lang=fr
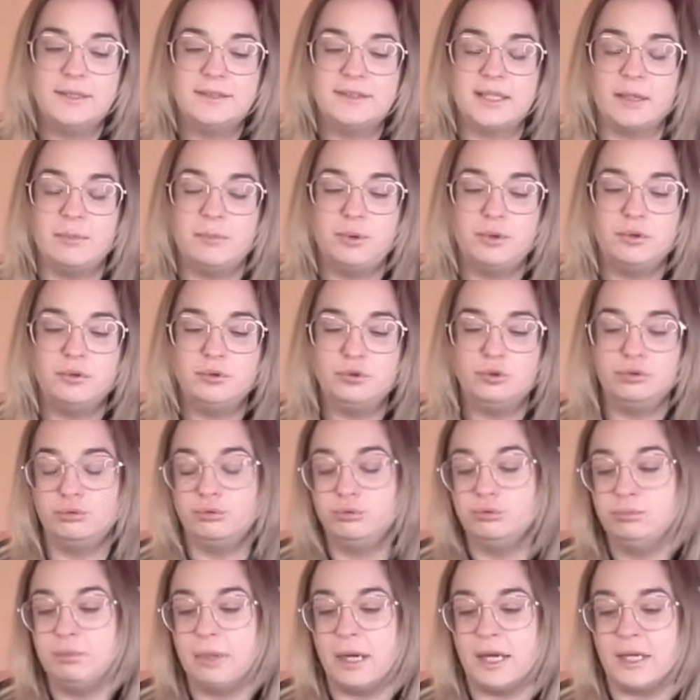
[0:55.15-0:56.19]
ça peut
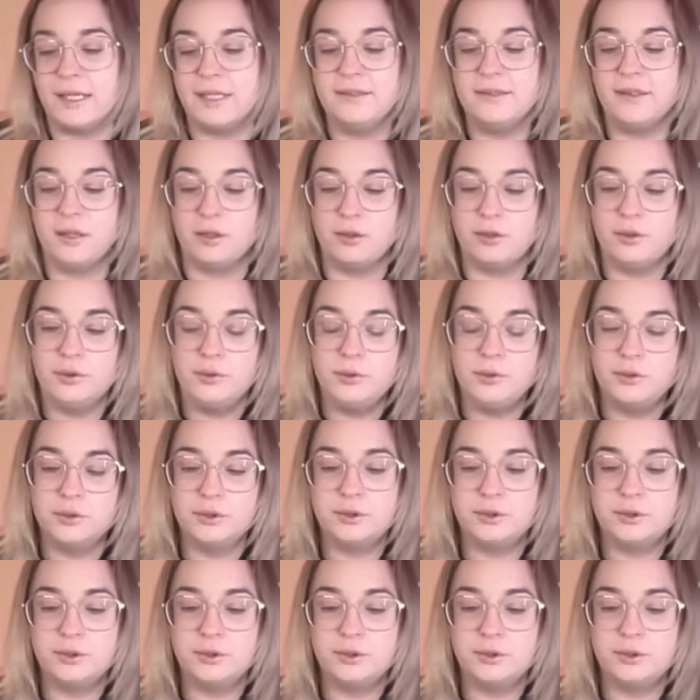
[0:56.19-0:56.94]
nous parler d'un lieu